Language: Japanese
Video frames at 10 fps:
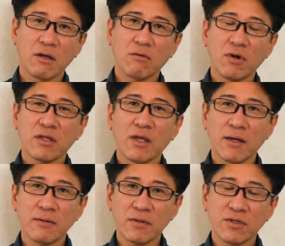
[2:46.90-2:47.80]
これっ
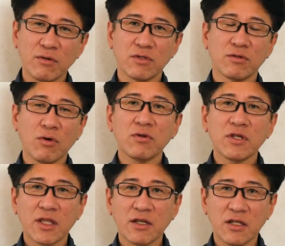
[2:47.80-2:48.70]
て一つ論
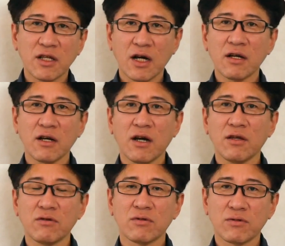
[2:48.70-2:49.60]
理的に考
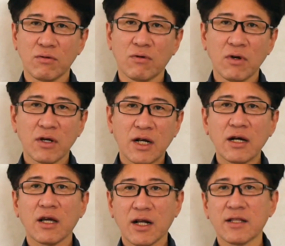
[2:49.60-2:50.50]
えるその
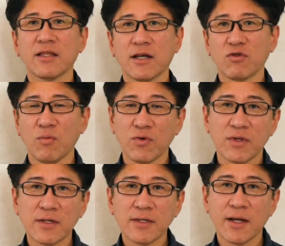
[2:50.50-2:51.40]
考え方だと思う
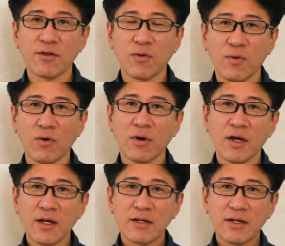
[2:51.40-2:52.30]
んですけれども
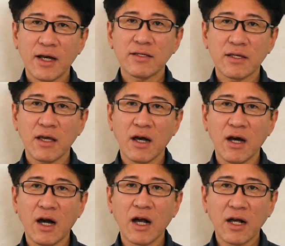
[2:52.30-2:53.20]
なぜ
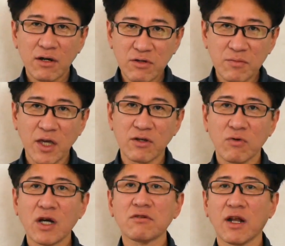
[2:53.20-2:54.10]
明るく見える
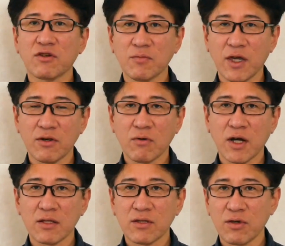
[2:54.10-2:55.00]
のか暗く見えるの
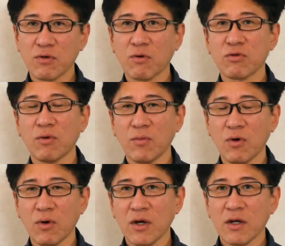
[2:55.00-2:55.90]
かっていうこと
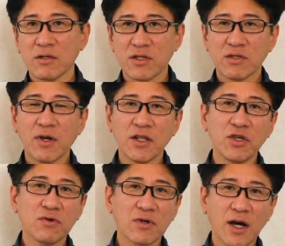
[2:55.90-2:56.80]
も実は
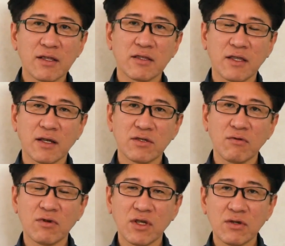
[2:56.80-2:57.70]
理由があってそ
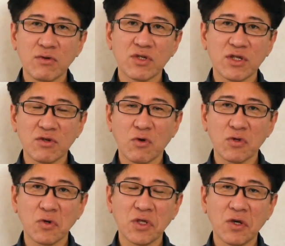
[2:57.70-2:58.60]
の理由を知るこ
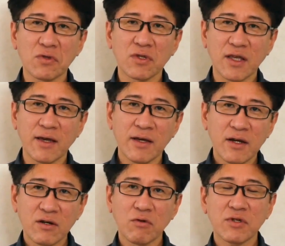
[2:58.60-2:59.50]
とによって
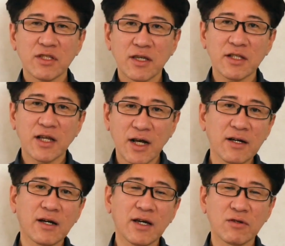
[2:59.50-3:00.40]
論理的に
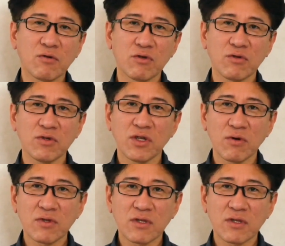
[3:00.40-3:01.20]
考えることによっ